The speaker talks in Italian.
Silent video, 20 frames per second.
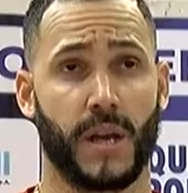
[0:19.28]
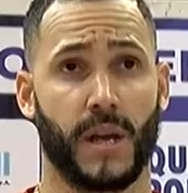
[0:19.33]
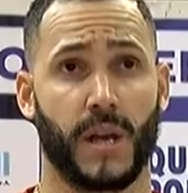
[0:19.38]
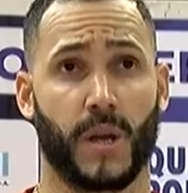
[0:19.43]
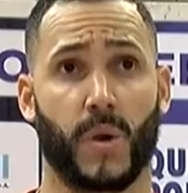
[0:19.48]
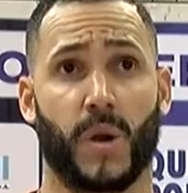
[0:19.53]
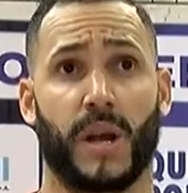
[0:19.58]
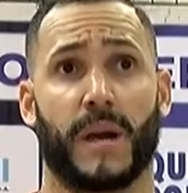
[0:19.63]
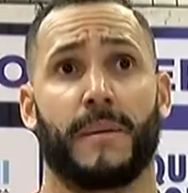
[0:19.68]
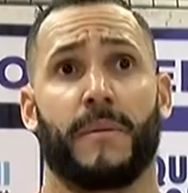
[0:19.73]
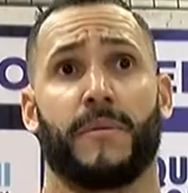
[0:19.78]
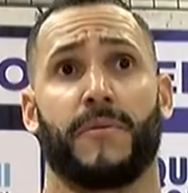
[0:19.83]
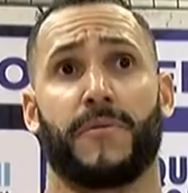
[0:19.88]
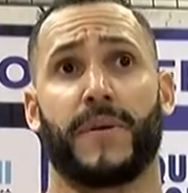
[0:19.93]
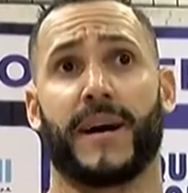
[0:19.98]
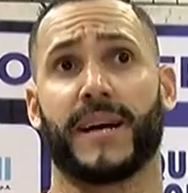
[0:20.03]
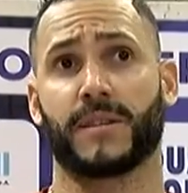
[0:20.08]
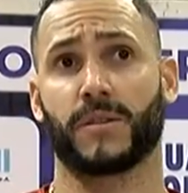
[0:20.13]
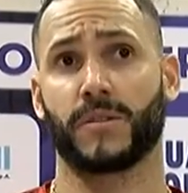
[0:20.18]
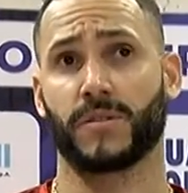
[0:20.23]
che l'abbiamo
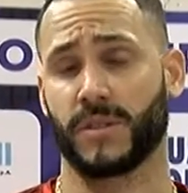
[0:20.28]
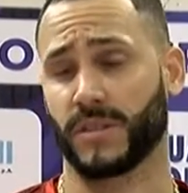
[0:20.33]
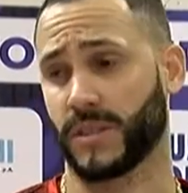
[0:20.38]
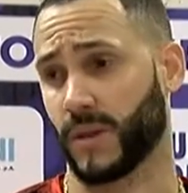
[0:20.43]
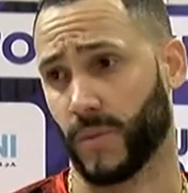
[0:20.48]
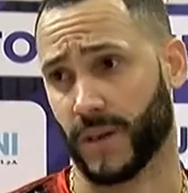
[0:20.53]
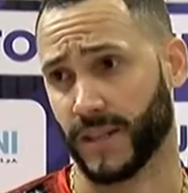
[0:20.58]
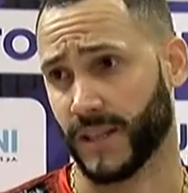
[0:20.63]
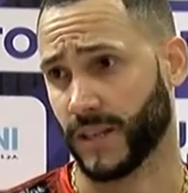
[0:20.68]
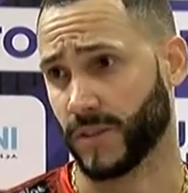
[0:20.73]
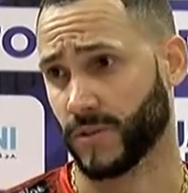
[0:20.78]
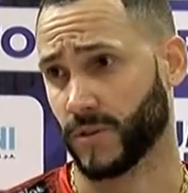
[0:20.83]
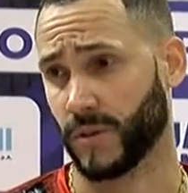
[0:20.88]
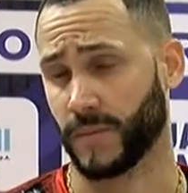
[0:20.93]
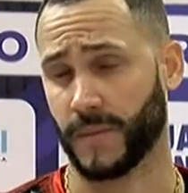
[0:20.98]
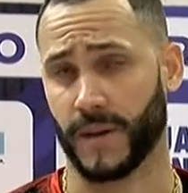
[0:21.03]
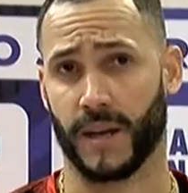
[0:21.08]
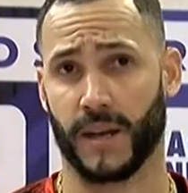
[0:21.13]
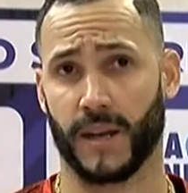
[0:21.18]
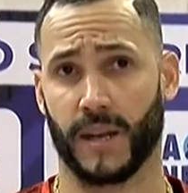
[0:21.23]
fatto senza guardare
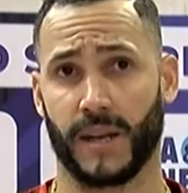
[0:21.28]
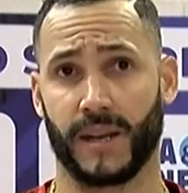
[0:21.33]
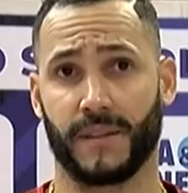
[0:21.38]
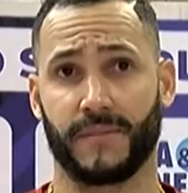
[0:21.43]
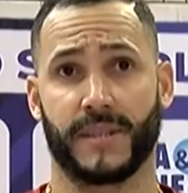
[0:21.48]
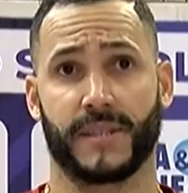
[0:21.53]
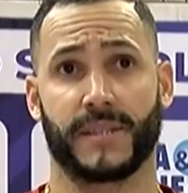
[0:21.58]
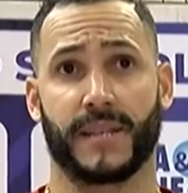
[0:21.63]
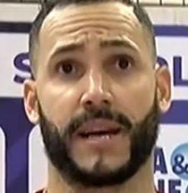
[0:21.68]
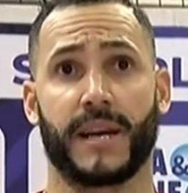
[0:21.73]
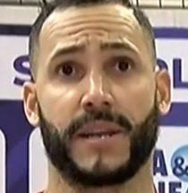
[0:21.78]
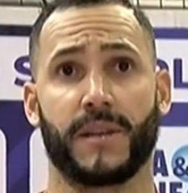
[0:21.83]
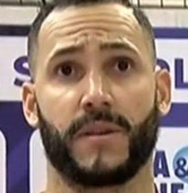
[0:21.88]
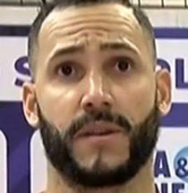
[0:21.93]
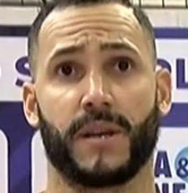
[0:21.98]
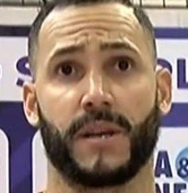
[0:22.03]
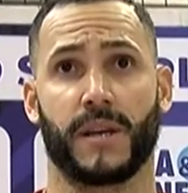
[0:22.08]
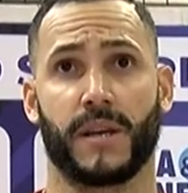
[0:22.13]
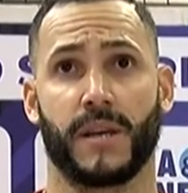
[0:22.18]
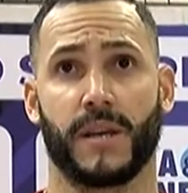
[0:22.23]
l'avversario
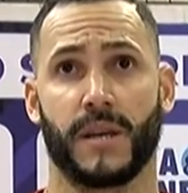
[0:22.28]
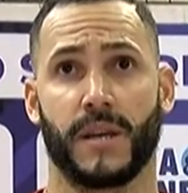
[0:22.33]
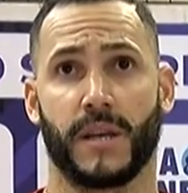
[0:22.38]
e